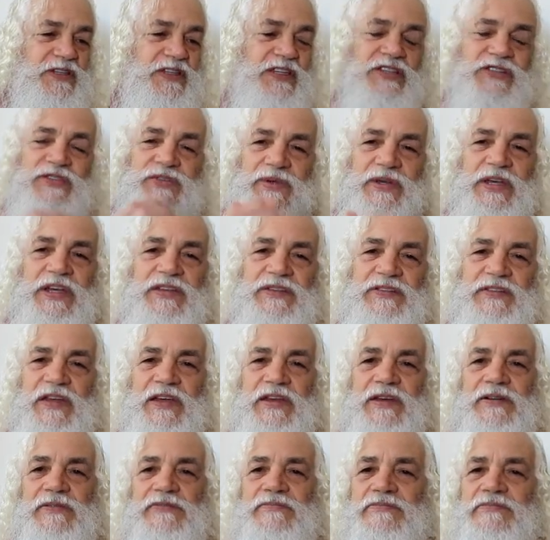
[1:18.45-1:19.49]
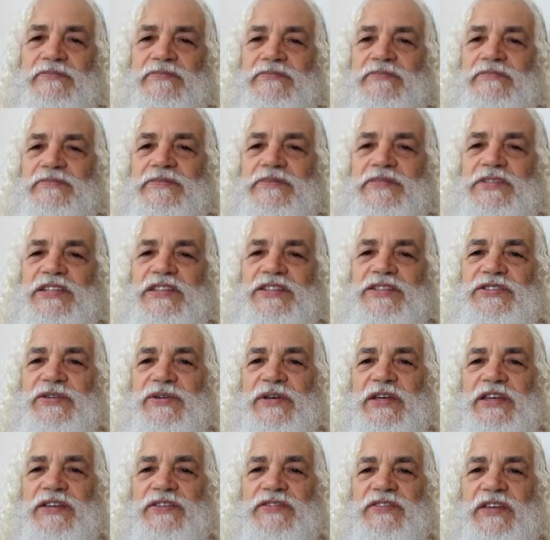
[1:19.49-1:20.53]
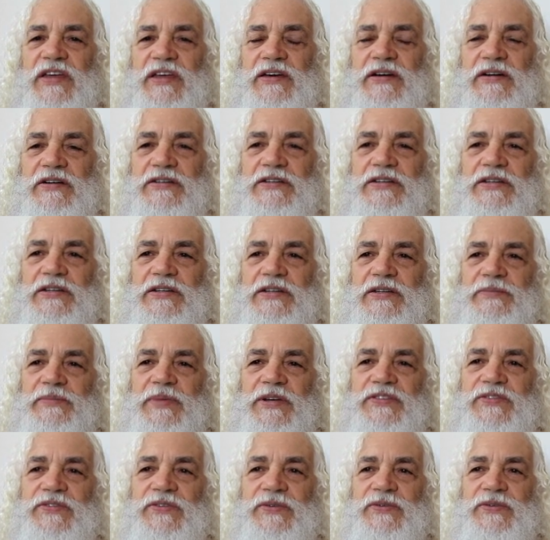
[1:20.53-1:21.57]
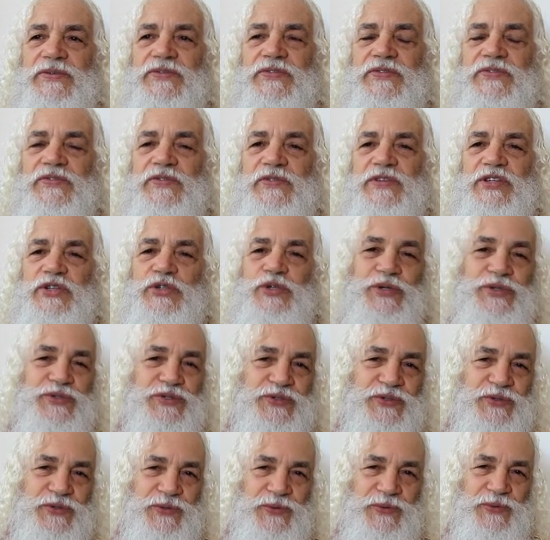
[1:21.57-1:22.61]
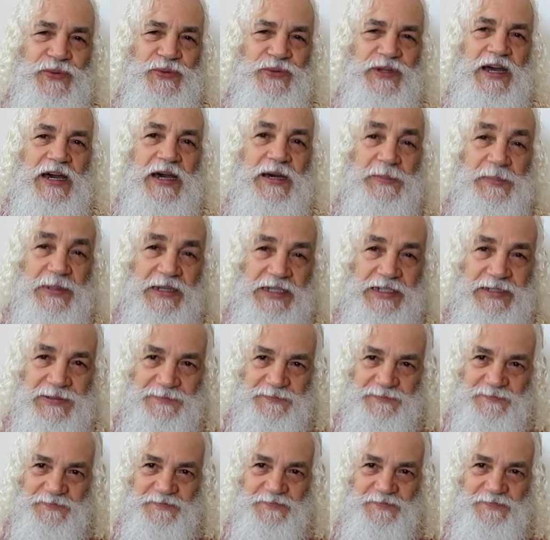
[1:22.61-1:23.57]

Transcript: qui se réitèrent, qui se réitèrent parce que ce sont des choses qu'on a appris.